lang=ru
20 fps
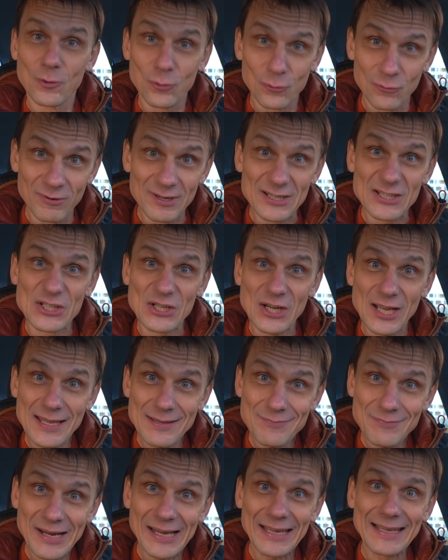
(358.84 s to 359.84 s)

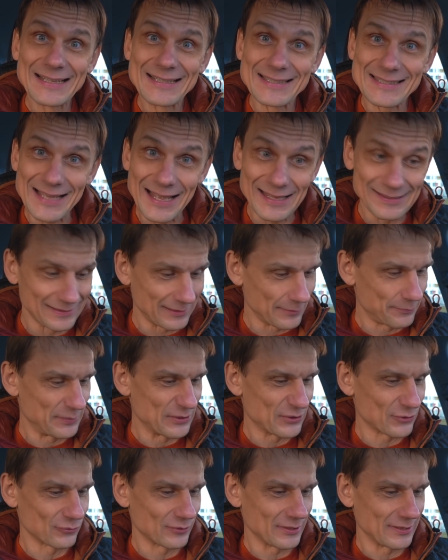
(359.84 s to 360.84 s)
Уважаемый Александр,
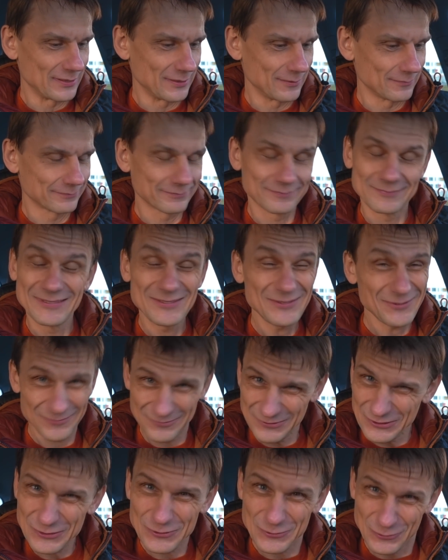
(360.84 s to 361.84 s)
пишут они, ну
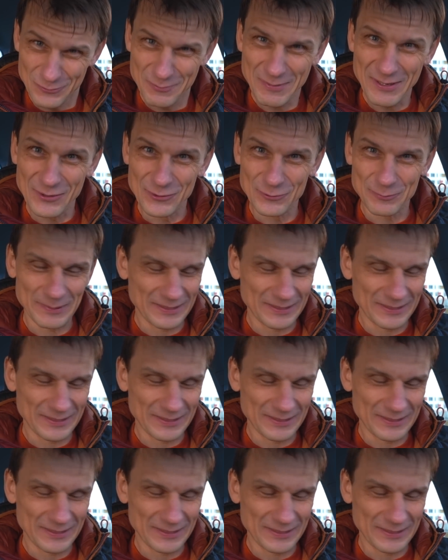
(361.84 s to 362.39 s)
вот умеют